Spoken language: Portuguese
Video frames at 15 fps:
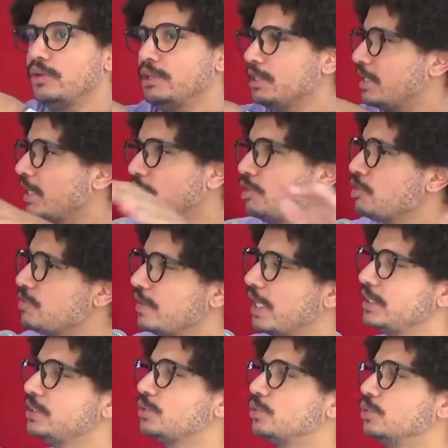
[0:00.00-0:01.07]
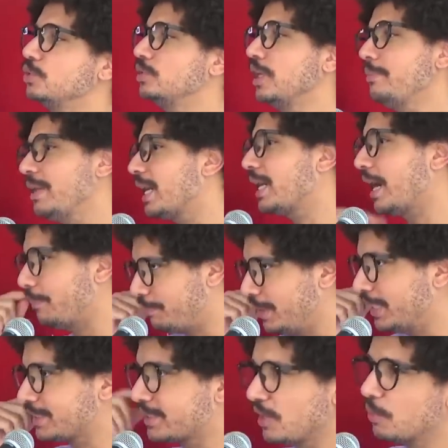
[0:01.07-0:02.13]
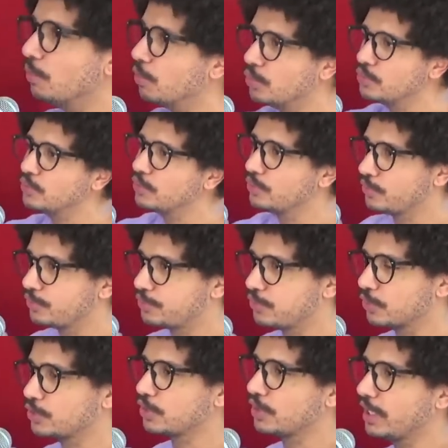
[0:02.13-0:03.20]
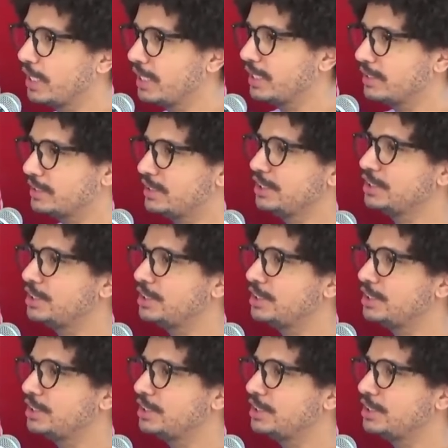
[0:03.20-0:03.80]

ele tem que desviar de tudo. Na minha cabeça, o mundo funcionaria desse